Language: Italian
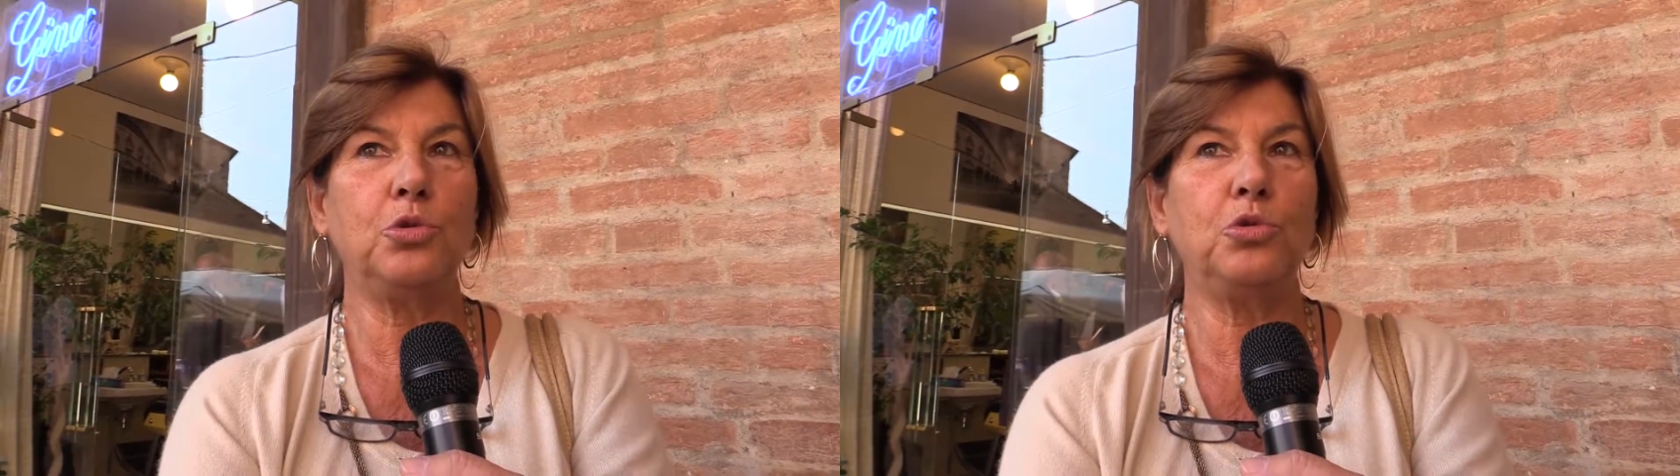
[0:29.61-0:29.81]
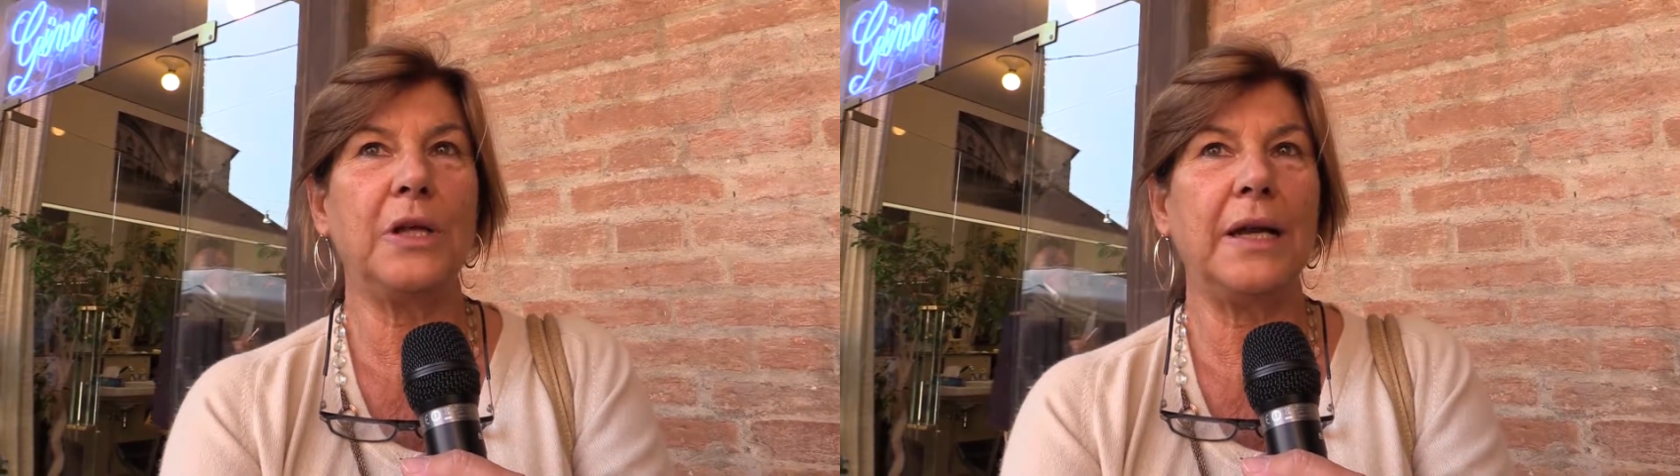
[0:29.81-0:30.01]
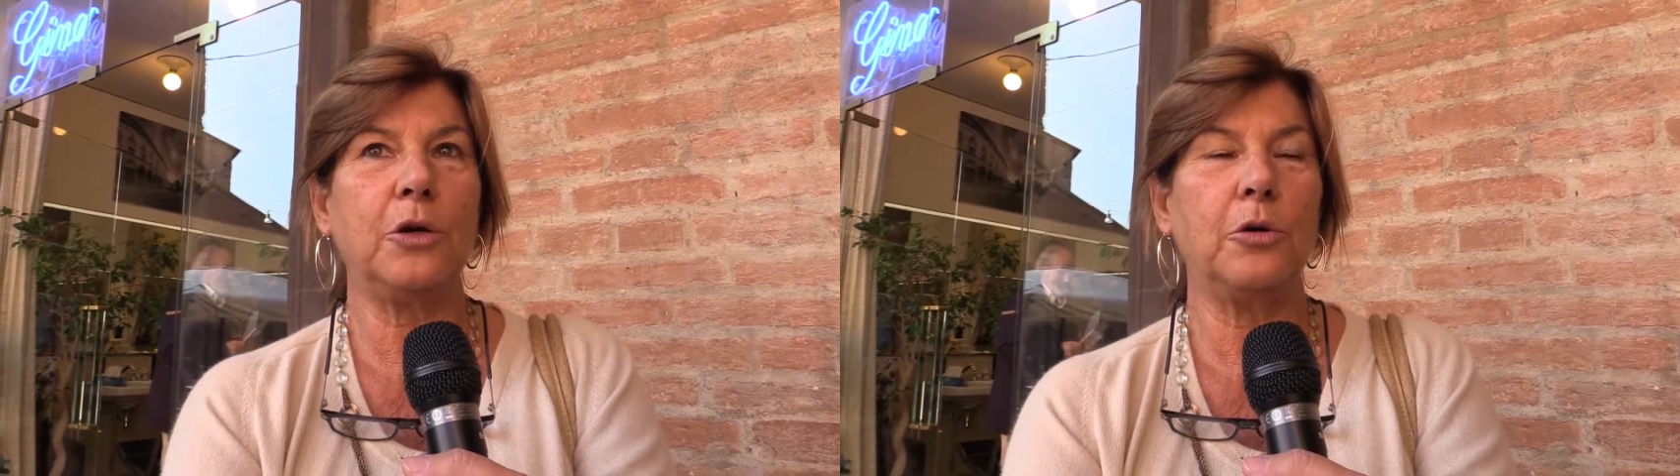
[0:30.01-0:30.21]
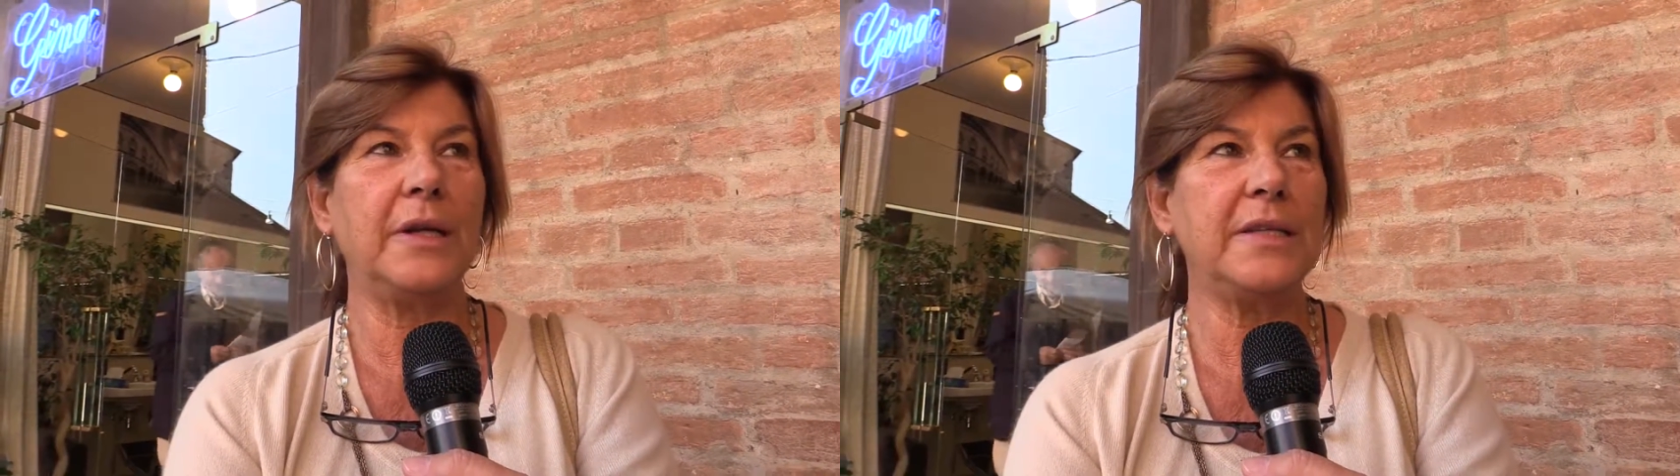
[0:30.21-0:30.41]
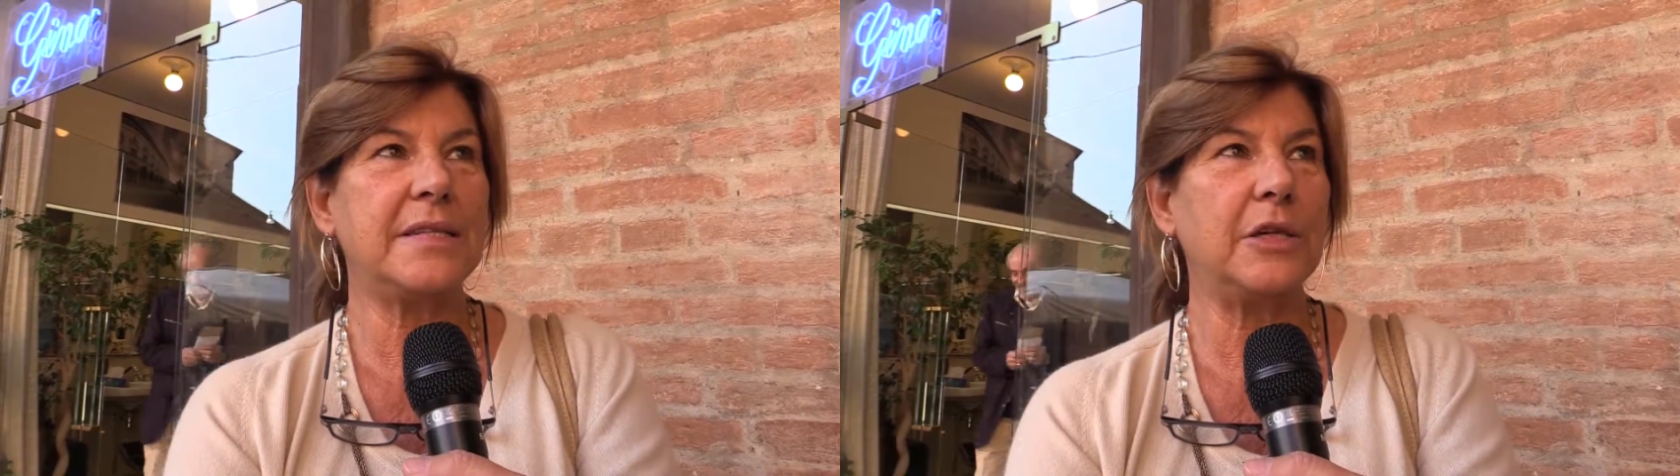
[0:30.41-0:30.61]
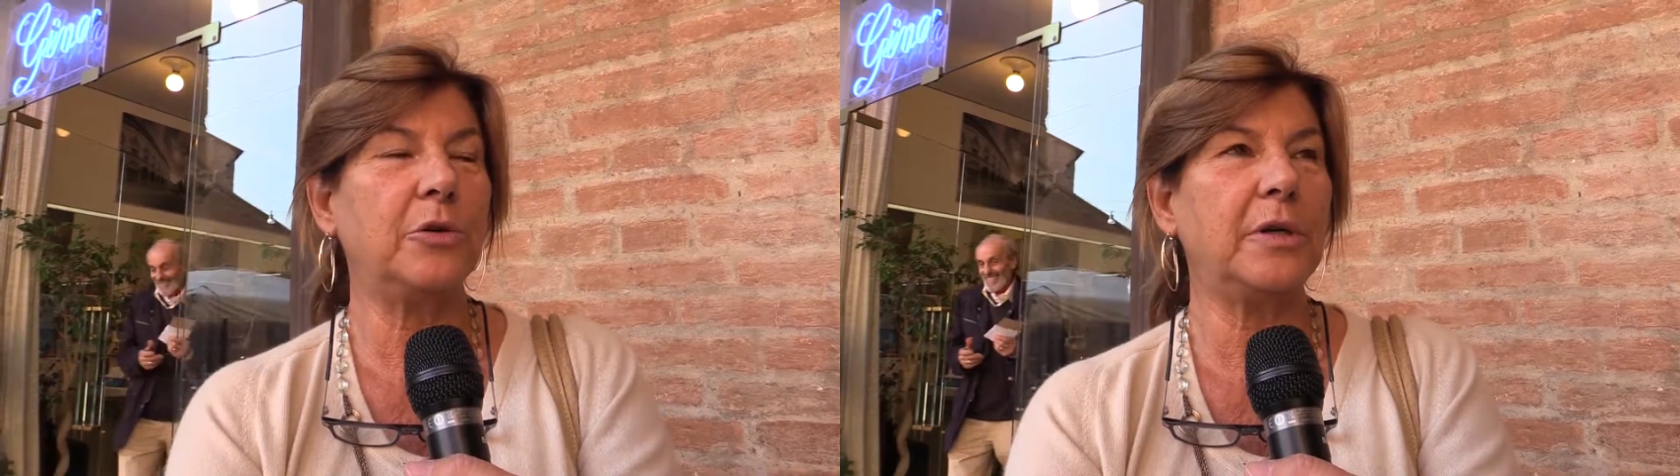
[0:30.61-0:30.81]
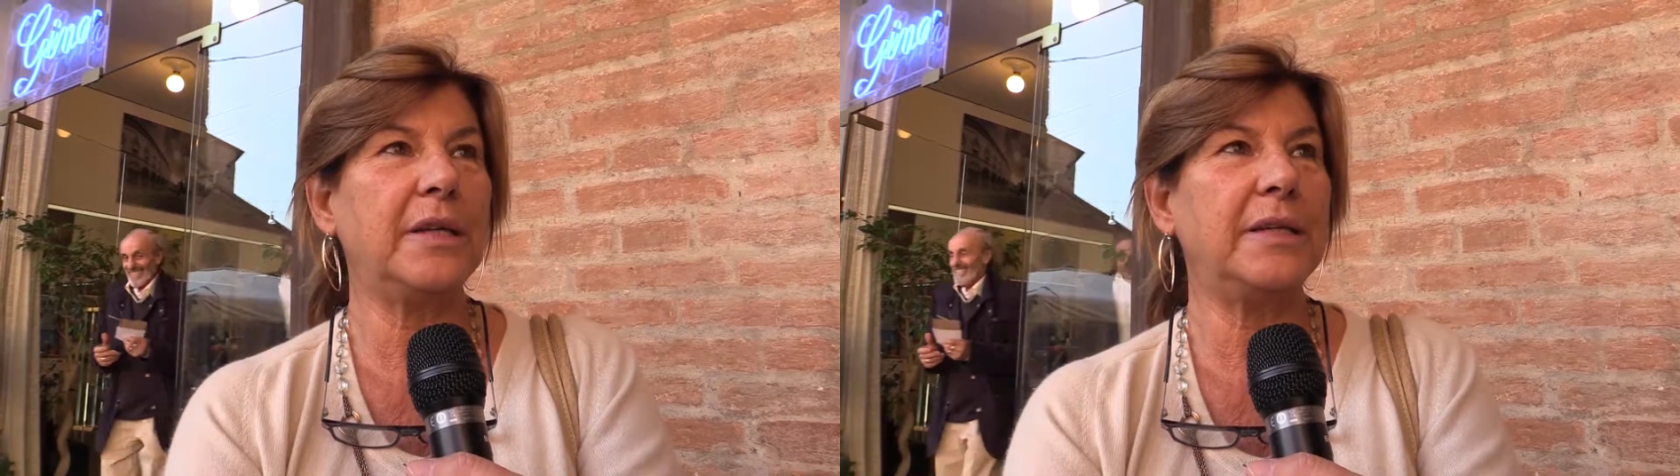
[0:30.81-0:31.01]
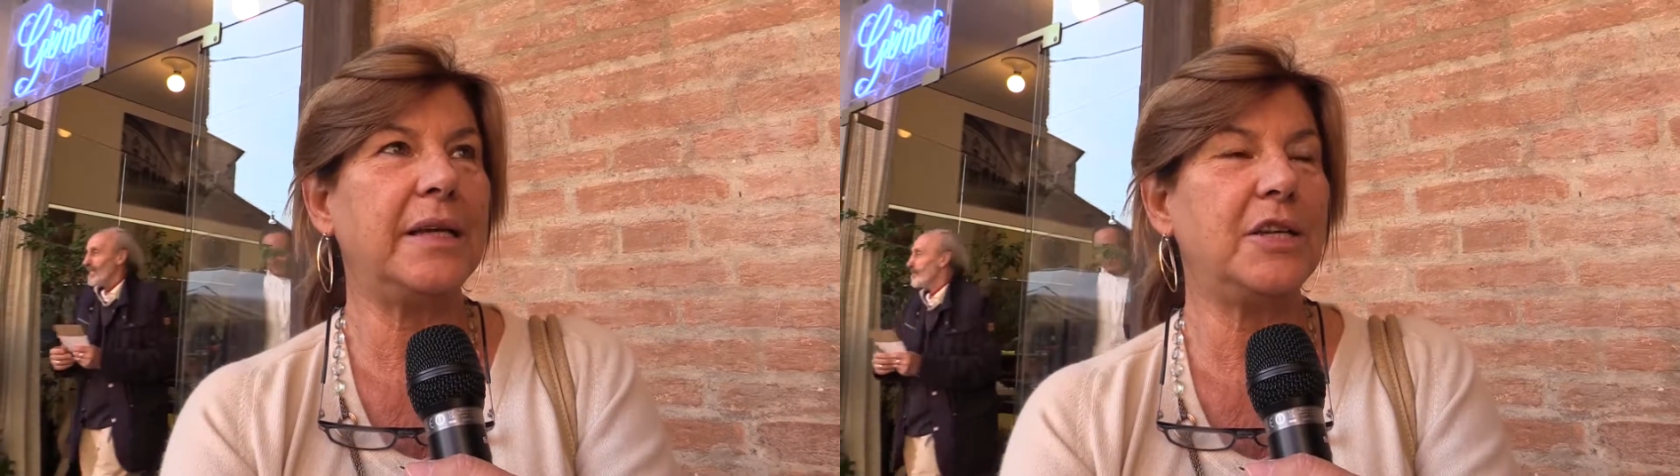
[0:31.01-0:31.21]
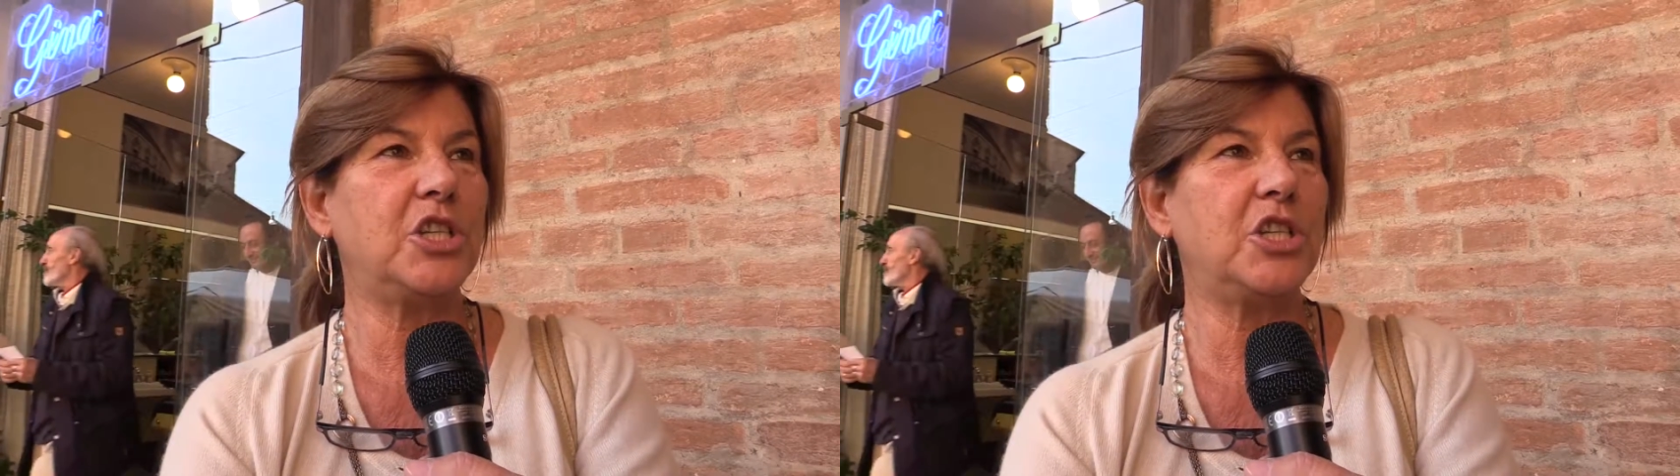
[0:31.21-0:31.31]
tutta la collezione dei